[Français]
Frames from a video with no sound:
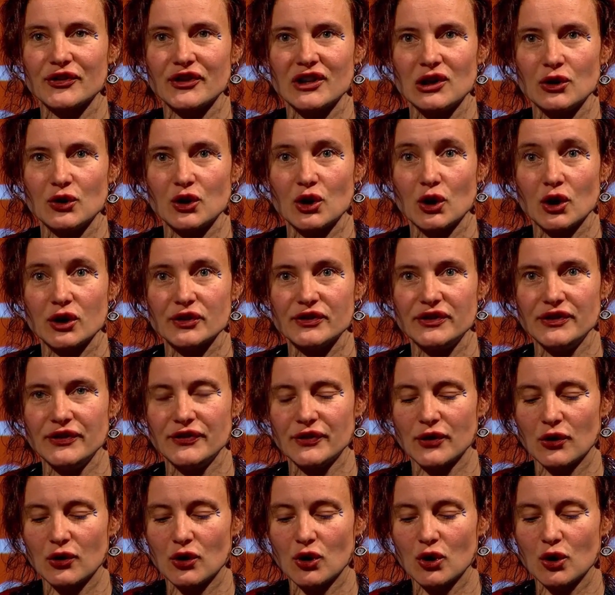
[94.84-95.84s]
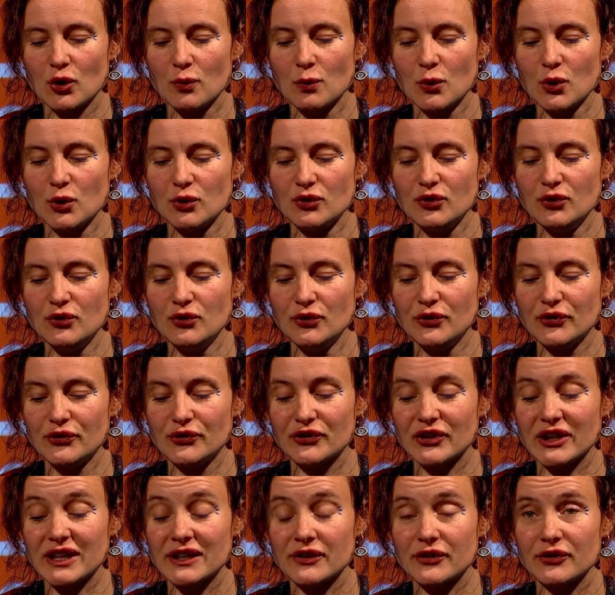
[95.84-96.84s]
c'est le cortisol, hormone du
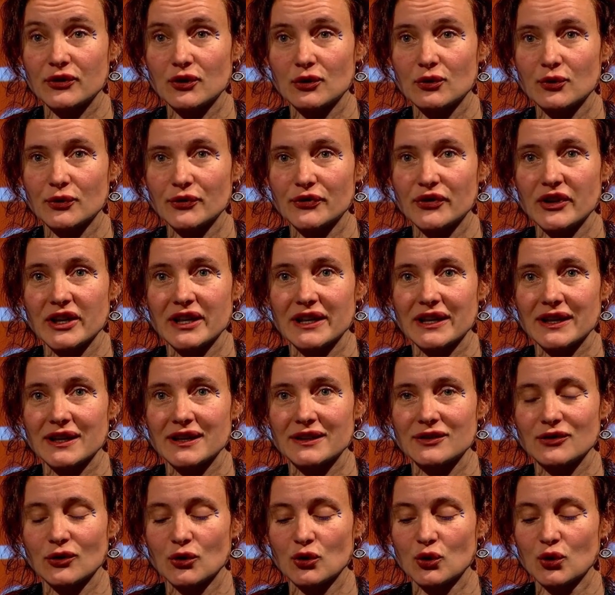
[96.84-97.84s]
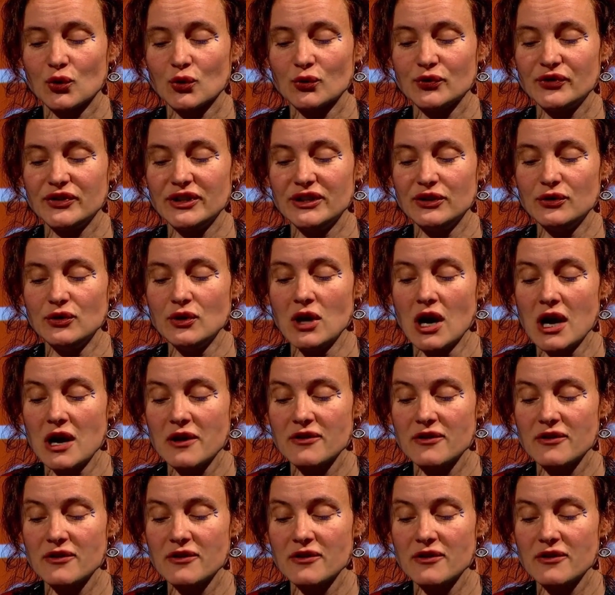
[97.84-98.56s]
stress que l'on sécrète en continu